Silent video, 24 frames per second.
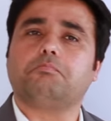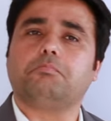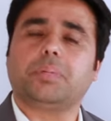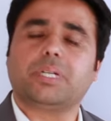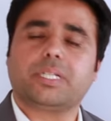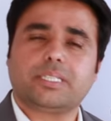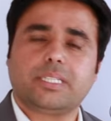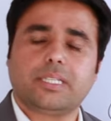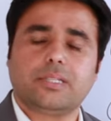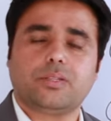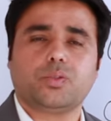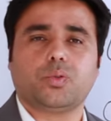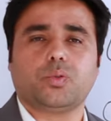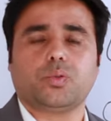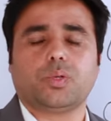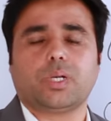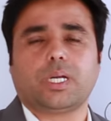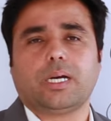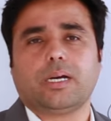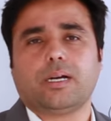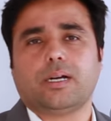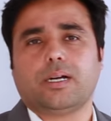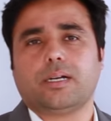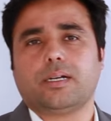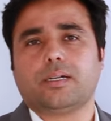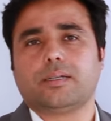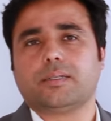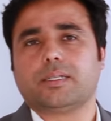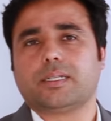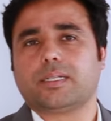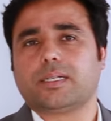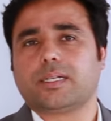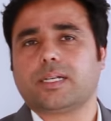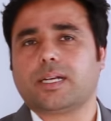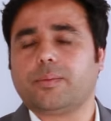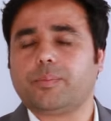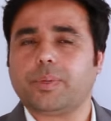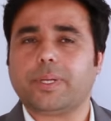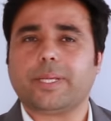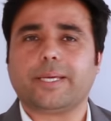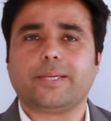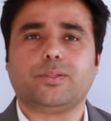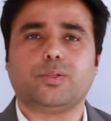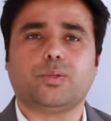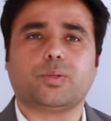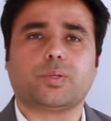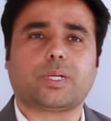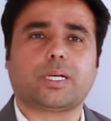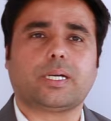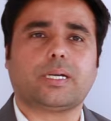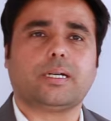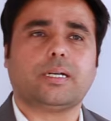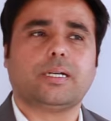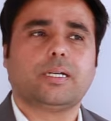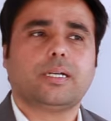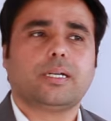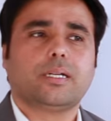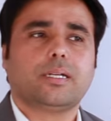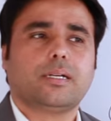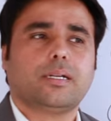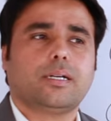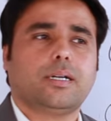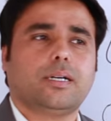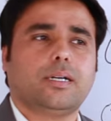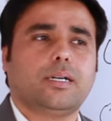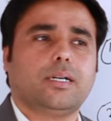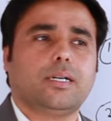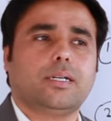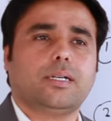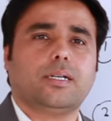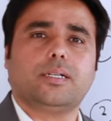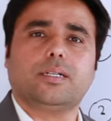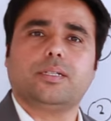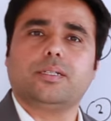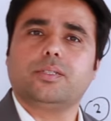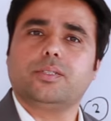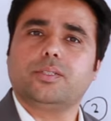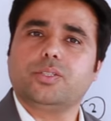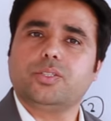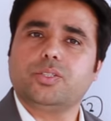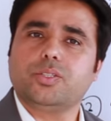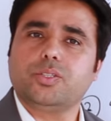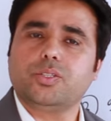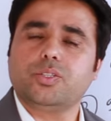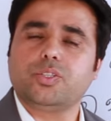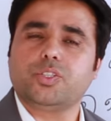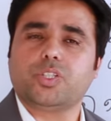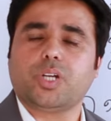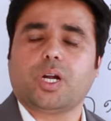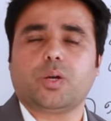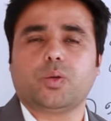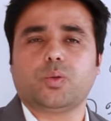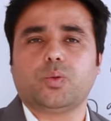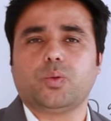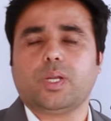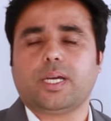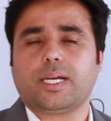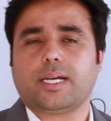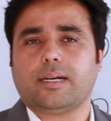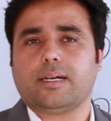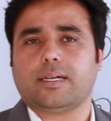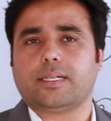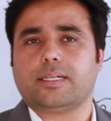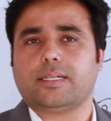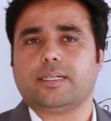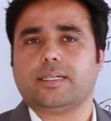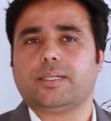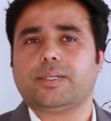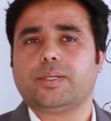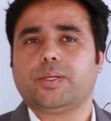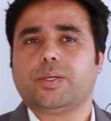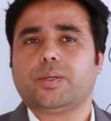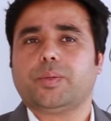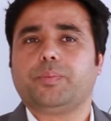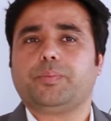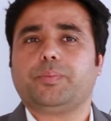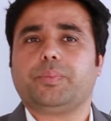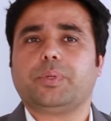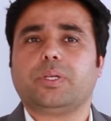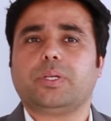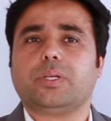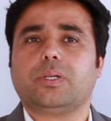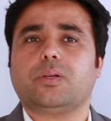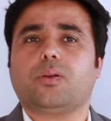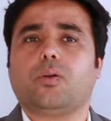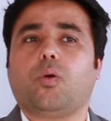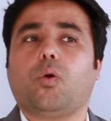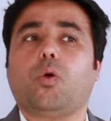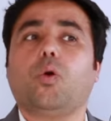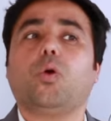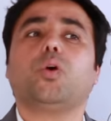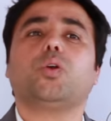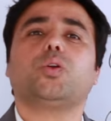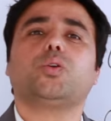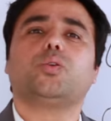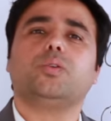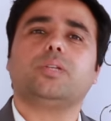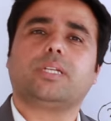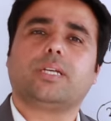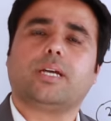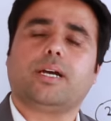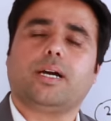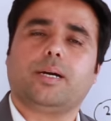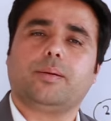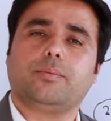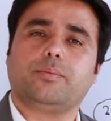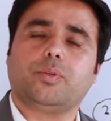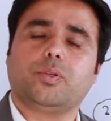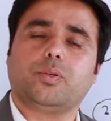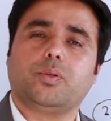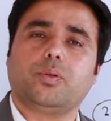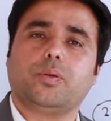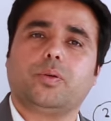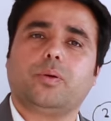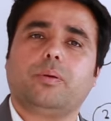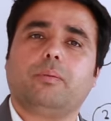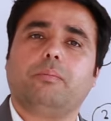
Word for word: बर्तन धोना कपड़े धोना uh, झाड़ू uh, लगाना फिर और कोई काम हो